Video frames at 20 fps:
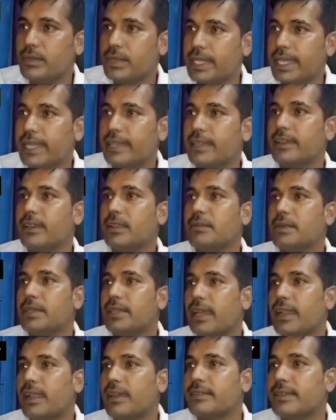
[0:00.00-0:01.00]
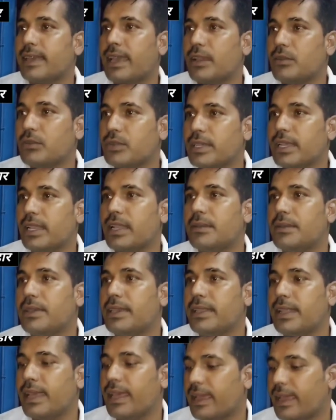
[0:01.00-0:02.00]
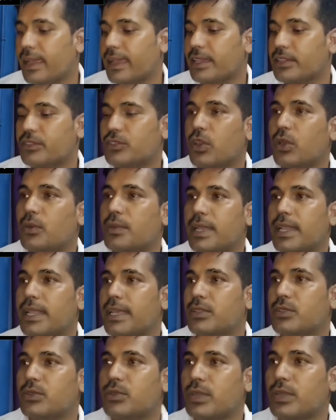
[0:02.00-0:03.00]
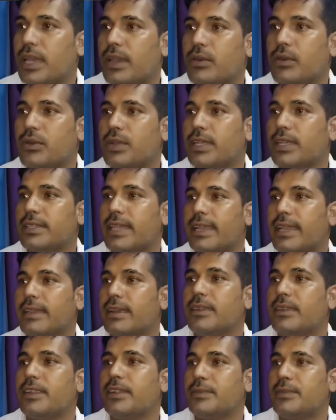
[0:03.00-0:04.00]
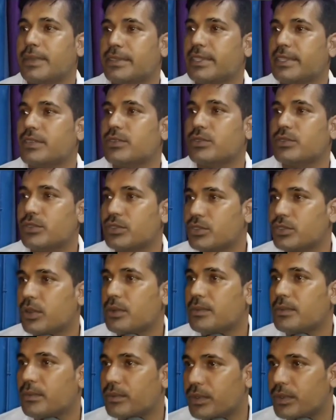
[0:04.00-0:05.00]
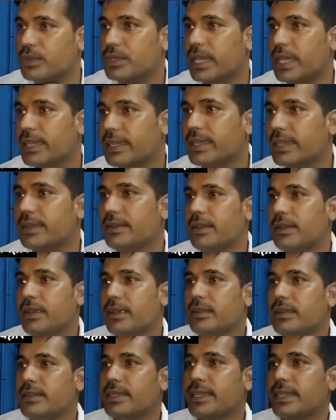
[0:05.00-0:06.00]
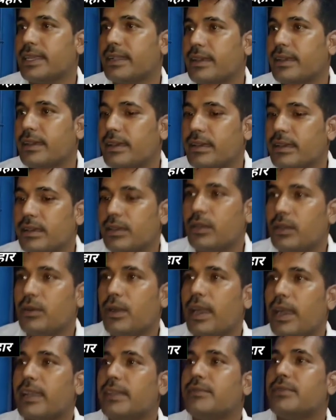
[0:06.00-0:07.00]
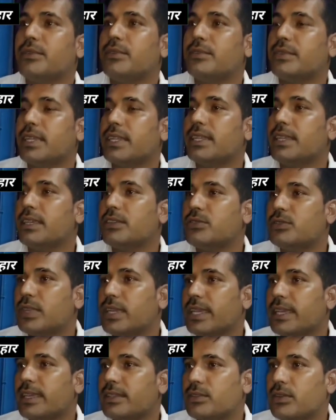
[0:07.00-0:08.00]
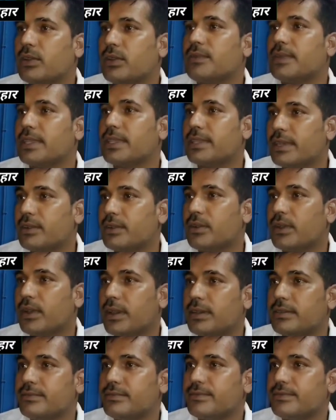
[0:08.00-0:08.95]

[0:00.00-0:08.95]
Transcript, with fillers: टेक्निकल में जाना चाहें उनके लिए भी रहेगा कि जॉब के लिए तो उनका वो रहता है कि हंड्रेड परसेंट उनको जॉब होता ही है ठीक है ना तो आगे फ्यूचर के लिए जुड़ेंगे तो और बेहतर होगा